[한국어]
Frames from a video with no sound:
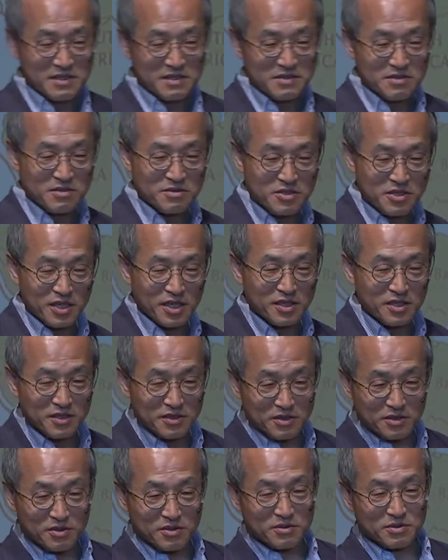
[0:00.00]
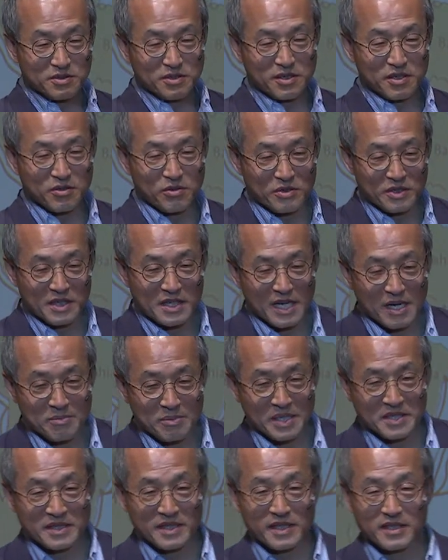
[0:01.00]
그 자네는 그 거기
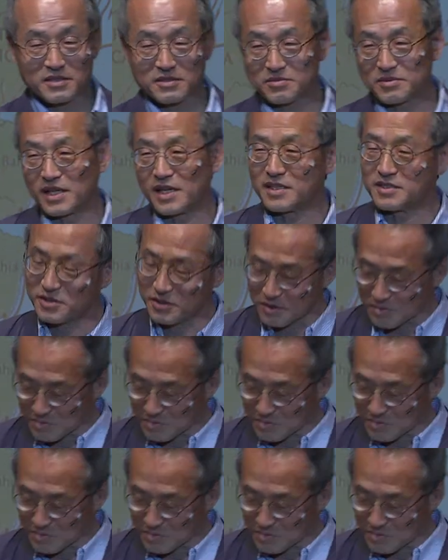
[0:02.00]
가봤나? 아니요,